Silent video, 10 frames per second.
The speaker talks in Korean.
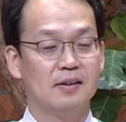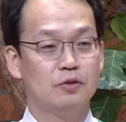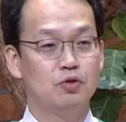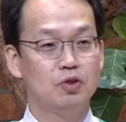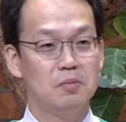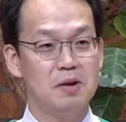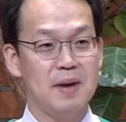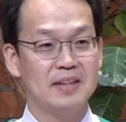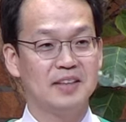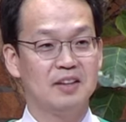죽음을
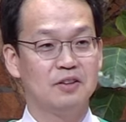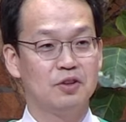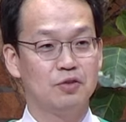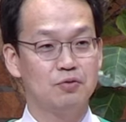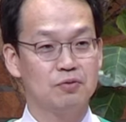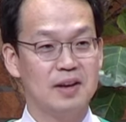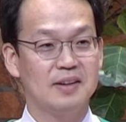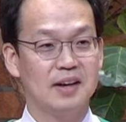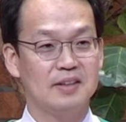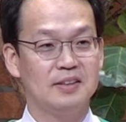맞이하는 그
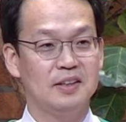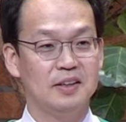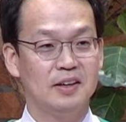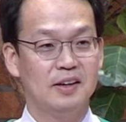순간까지